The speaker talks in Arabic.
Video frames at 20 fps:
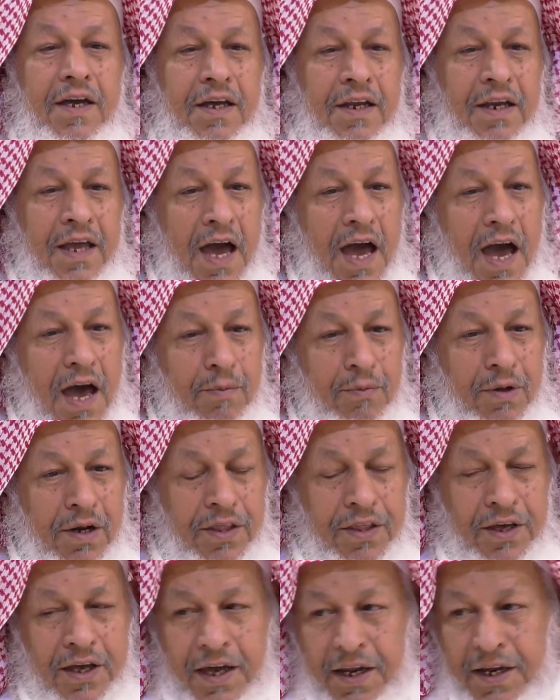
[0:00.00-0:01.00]
العام
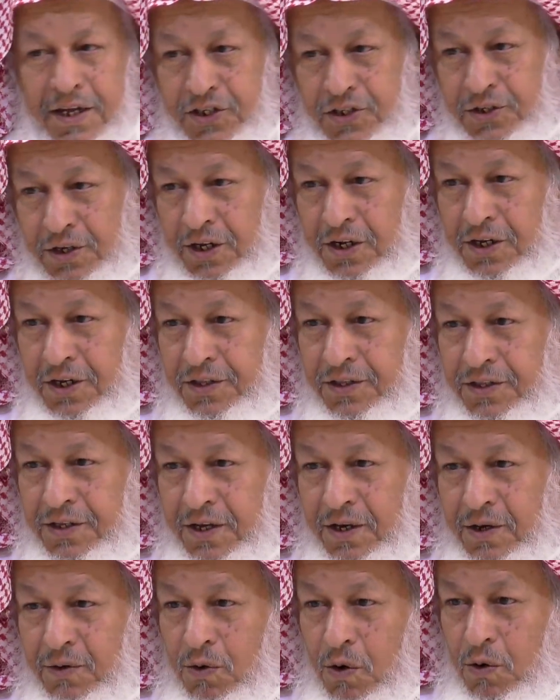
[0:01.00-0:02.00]
الذي كان يشتغل عنده
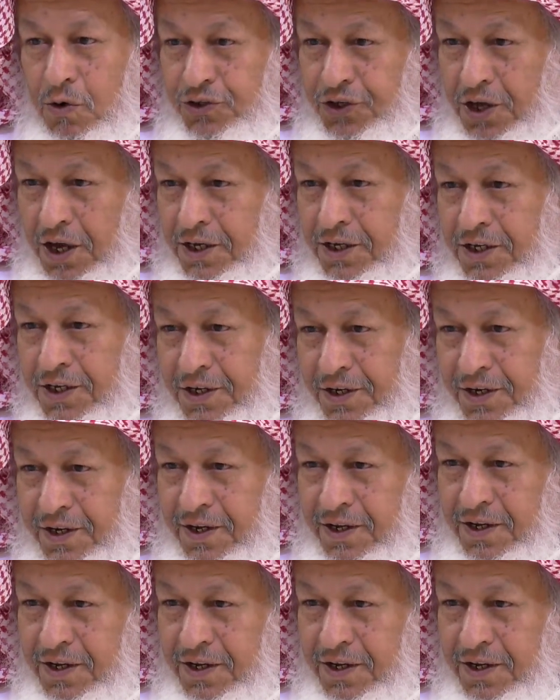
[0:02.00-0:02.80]
وهو صغير